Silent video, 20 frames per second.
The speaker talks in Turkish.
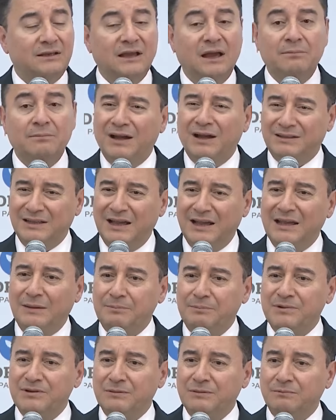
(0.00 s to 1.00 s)
Ya hata
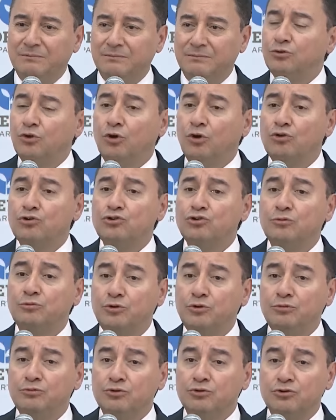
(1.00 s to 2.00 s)
yapmışım. Doğrusu
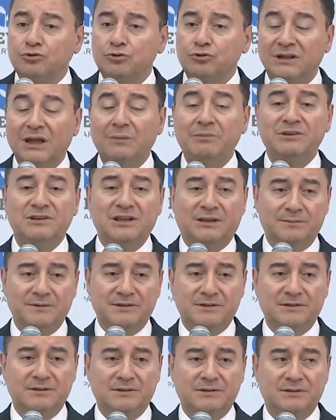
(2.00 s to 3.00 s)
buymuş demeyecek
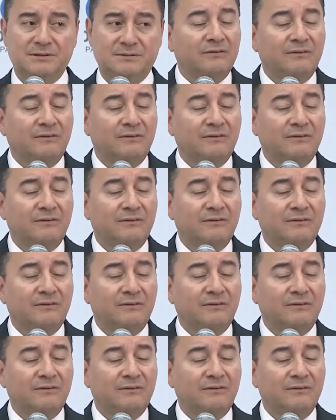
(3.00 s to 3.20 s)
misiniz?